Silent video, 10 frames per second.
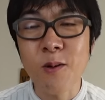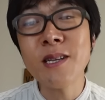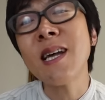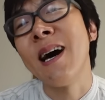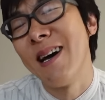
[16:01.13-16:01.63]
こ
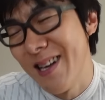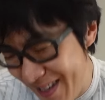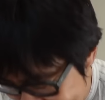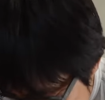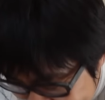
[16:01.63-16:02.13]
れさ、
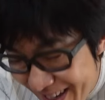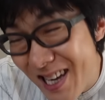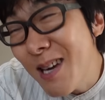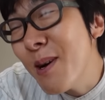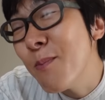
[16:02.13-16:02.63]

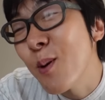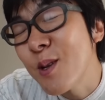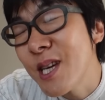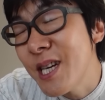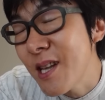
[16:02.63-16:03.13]
今
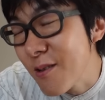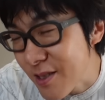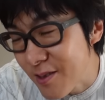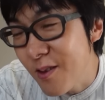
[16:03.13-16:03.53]
僕に聞いてどうすん